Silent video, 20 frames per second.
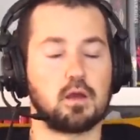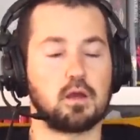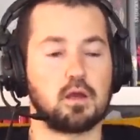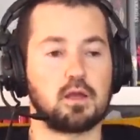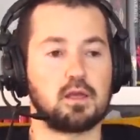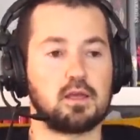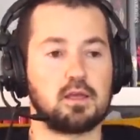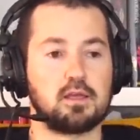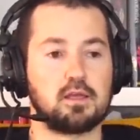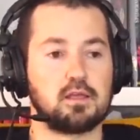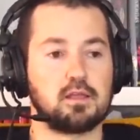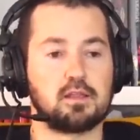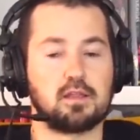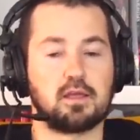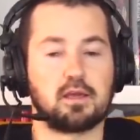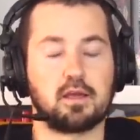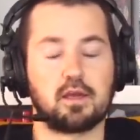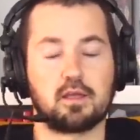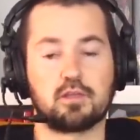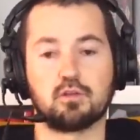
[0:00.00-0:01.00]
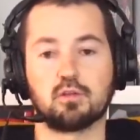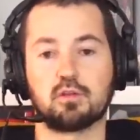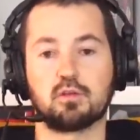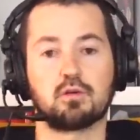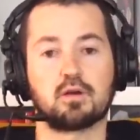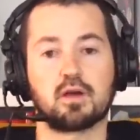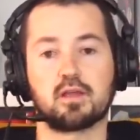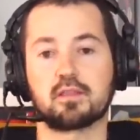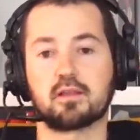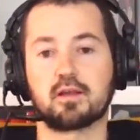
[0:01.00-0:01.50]
Y dije, yo tengo
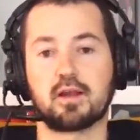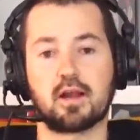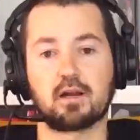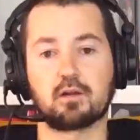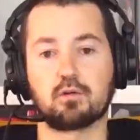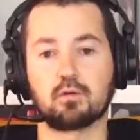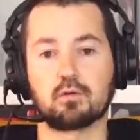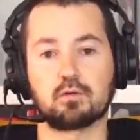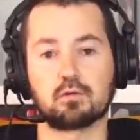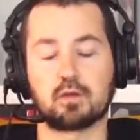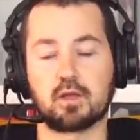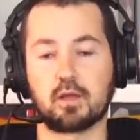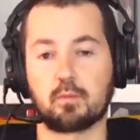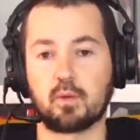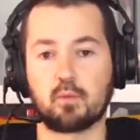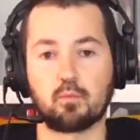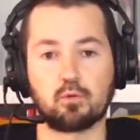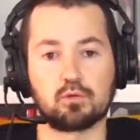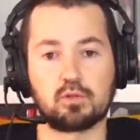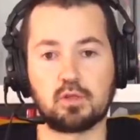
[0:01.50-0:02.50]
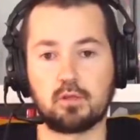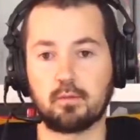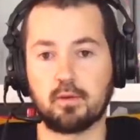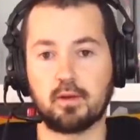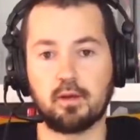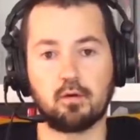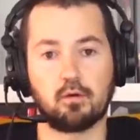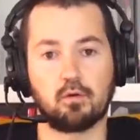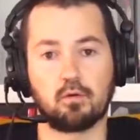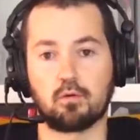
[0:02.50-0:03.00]
que hacer algo que me
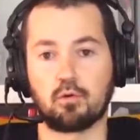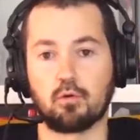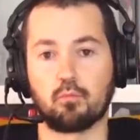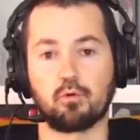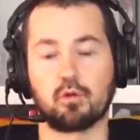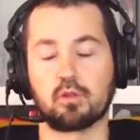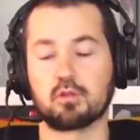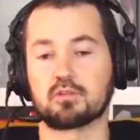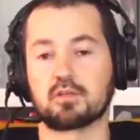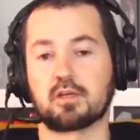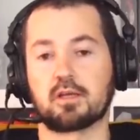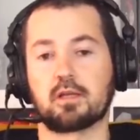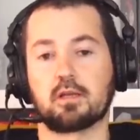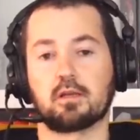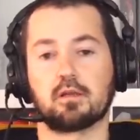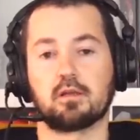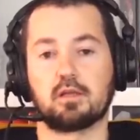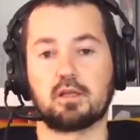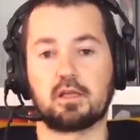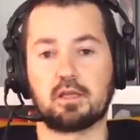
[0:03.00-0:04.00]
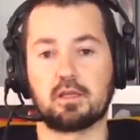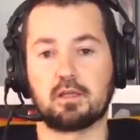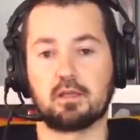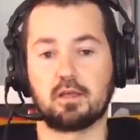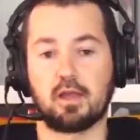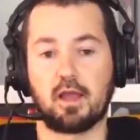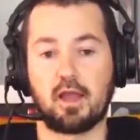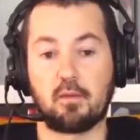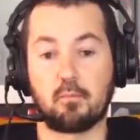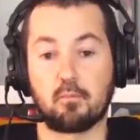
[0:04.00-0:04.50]
motive o no puedo seguir. Y
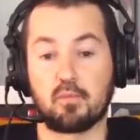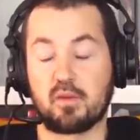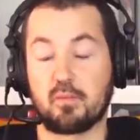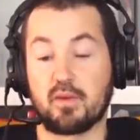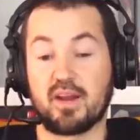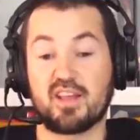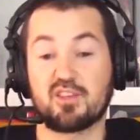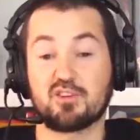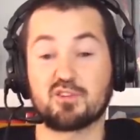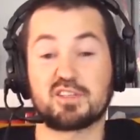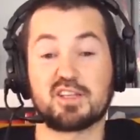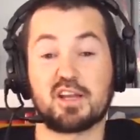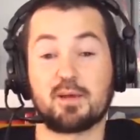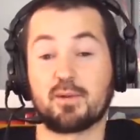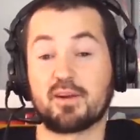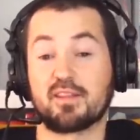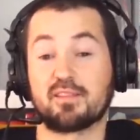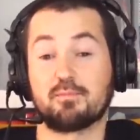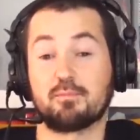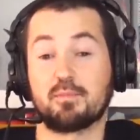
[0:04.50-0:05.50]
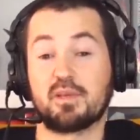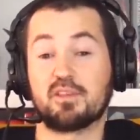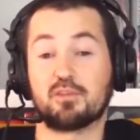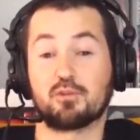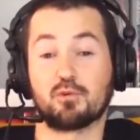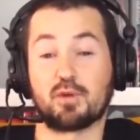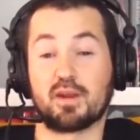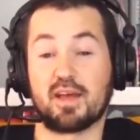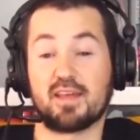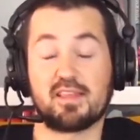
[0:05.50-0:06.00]
en primer año, sin haber
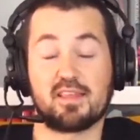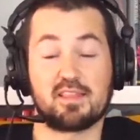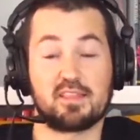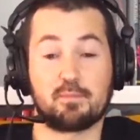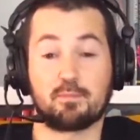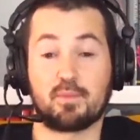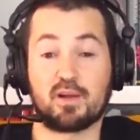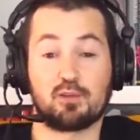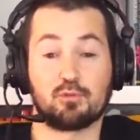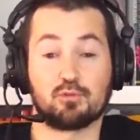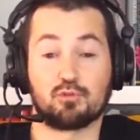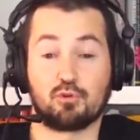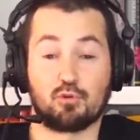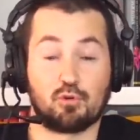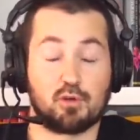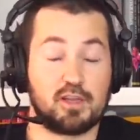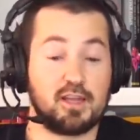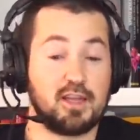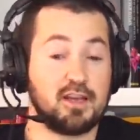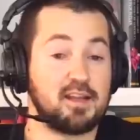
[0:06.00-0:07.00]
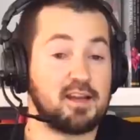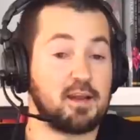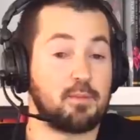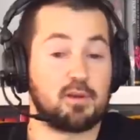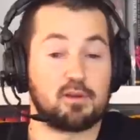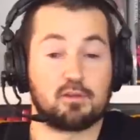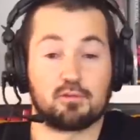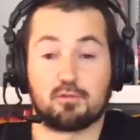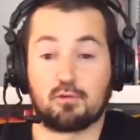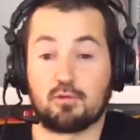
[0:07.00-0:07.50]
visto nada de paleontología, ni la
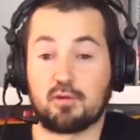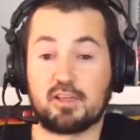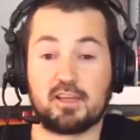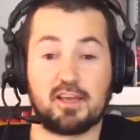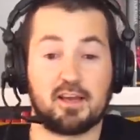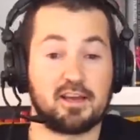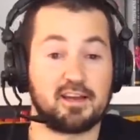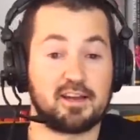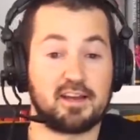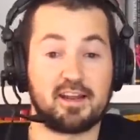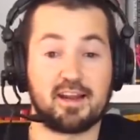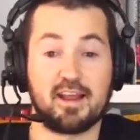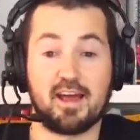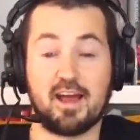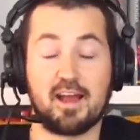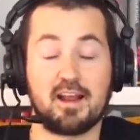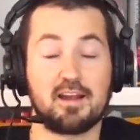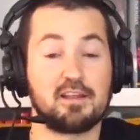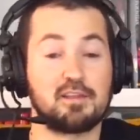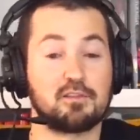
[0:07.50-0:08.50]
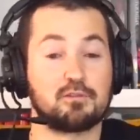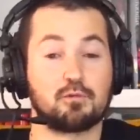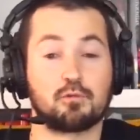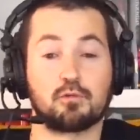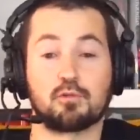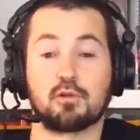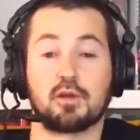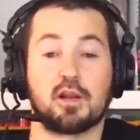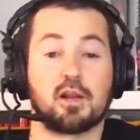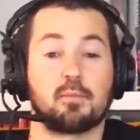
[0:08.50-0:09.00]
paleontología general, ni
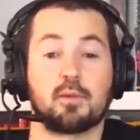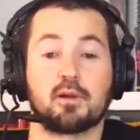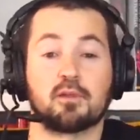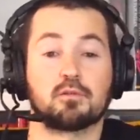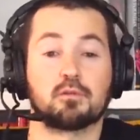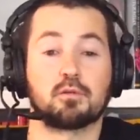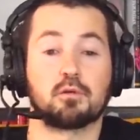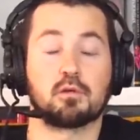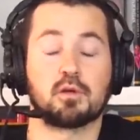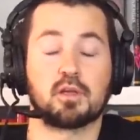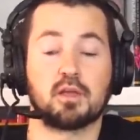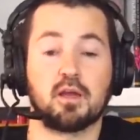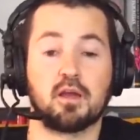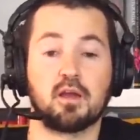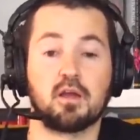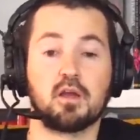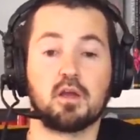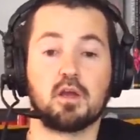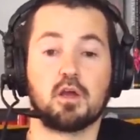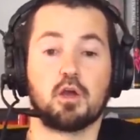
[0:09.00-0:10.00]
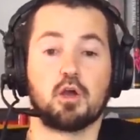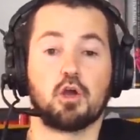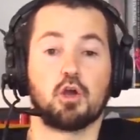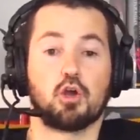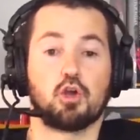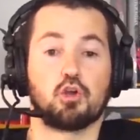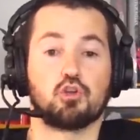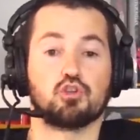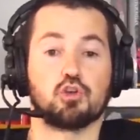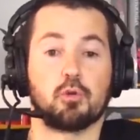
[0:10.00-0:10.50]
introducción a la paleontología,
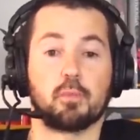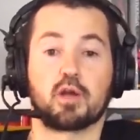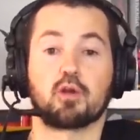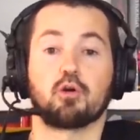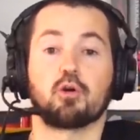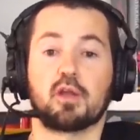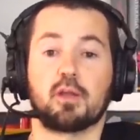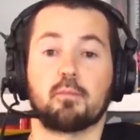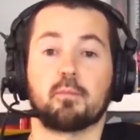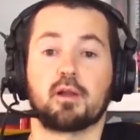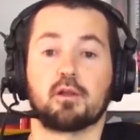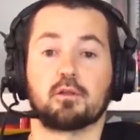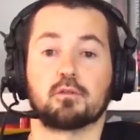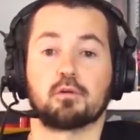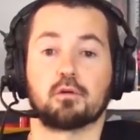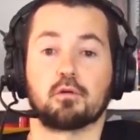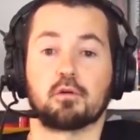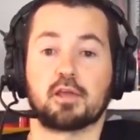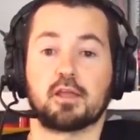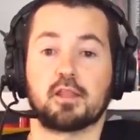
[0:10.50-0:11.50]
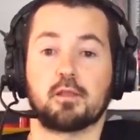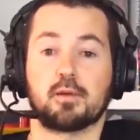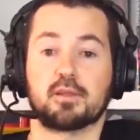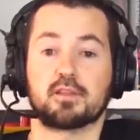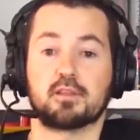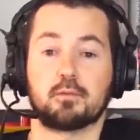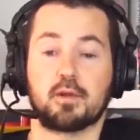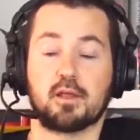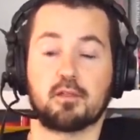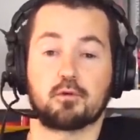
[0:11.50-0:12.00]
yo me cogí paleontología de
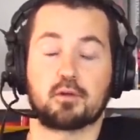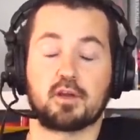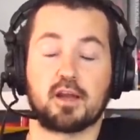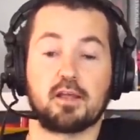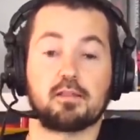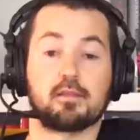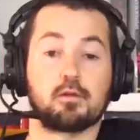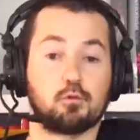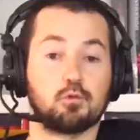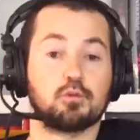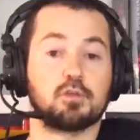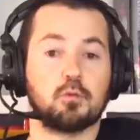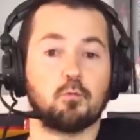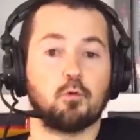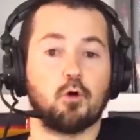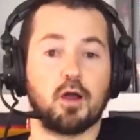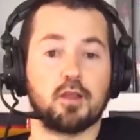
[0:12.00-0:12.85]
vertebrados, que era del último